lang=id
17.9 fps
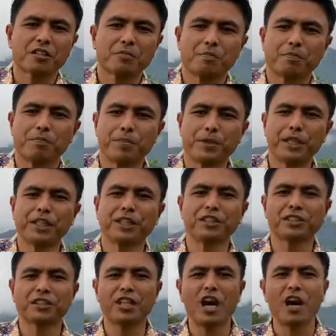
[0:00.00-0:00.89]

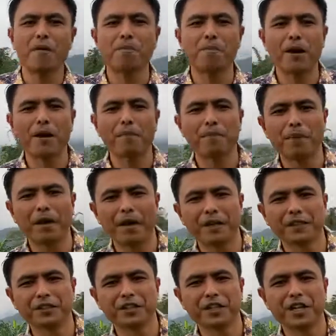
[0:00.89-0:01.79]
perintah
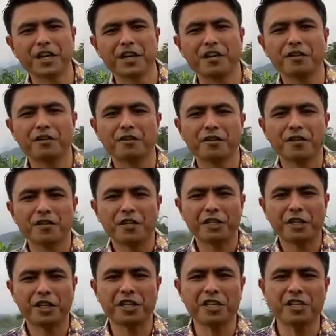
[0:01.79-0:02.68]
papanya.
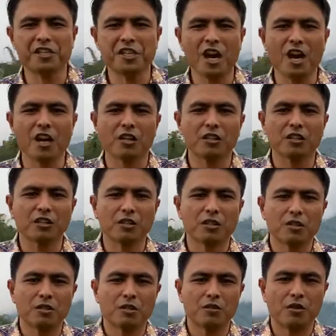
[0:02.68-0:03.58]
Ishak
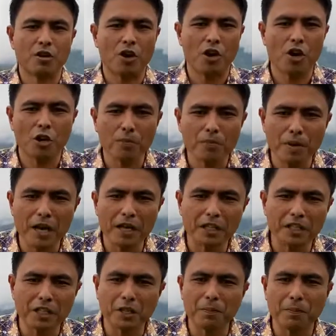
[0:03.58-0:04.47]

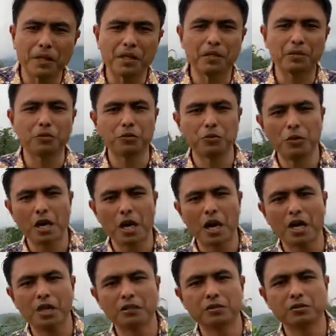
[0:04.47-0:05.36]
hormat kepada
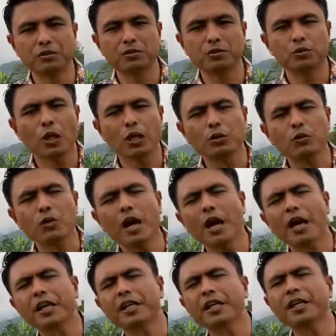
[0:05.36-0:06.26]
Tuhan. Suatu
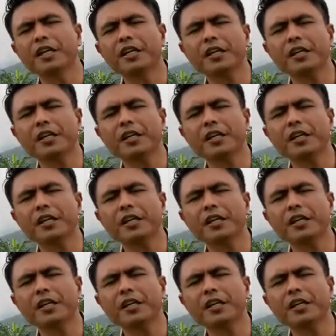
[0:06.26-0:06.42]
hari